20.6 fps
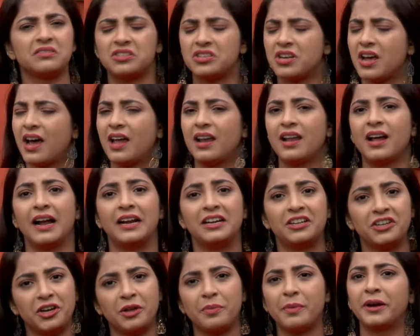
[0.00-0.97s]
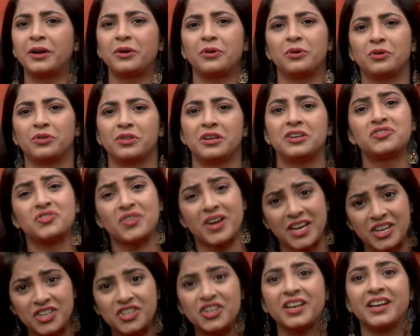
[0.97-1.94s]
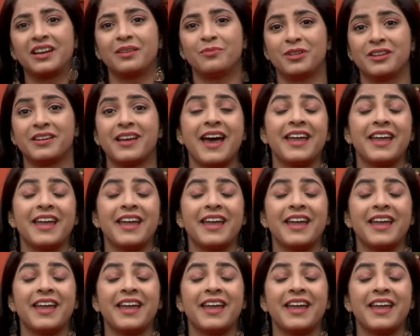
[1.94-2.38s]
చాలా అల్టిమేట్ ఉంటుంది ట్రై చేయండి మీరు